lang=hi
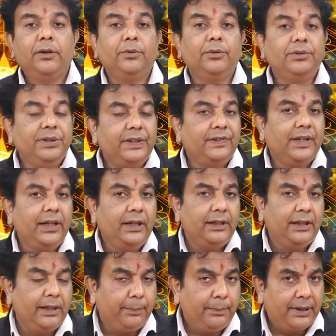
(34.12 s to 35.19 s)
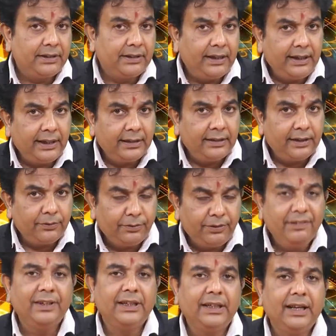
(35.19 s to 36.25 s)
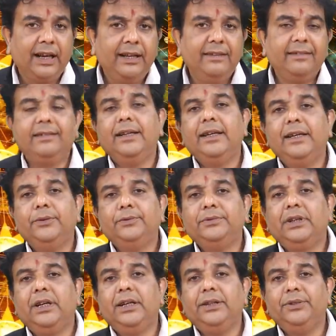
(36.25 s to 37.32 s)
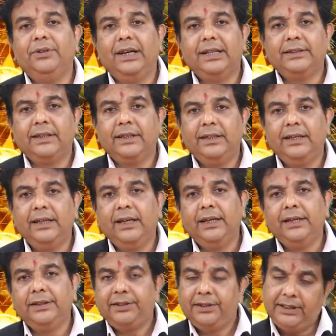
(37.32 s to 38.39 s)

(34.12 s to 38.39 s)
तो जिसकी डेट ऑफ बर्थ एक दस उन्नीस अट्ठाईस है उनके लिए जो आज का दिन है